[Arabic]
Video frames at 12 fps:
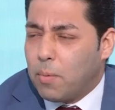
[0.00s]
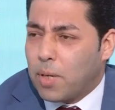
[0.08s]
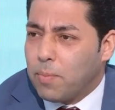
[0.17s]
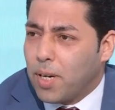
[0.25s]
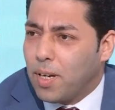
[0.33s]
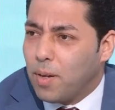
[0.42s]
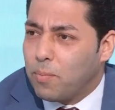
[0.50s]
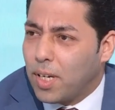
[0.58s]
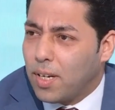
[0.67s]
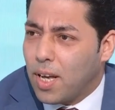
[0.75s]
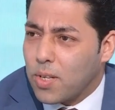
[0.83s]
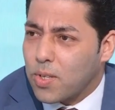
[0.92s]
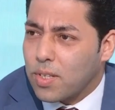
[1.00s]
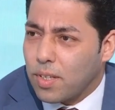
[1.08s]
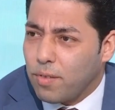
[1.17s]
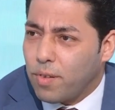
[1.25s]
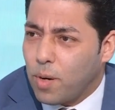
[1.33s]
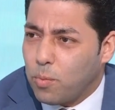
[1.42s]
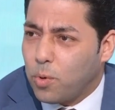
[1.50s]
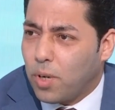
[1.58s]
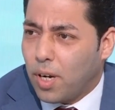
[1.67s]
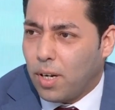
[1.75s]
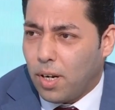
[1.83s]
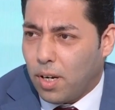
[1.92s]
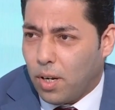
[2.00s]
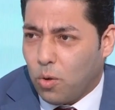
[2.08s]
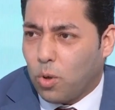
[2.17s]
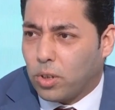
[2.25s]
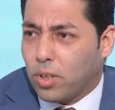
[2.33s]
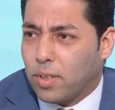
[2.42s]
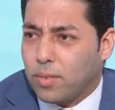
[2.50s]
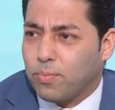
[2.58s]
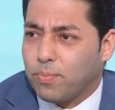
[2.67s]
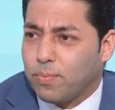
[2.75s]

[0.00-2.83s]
يعني بتمنى من الناس يفهموا هالنقطه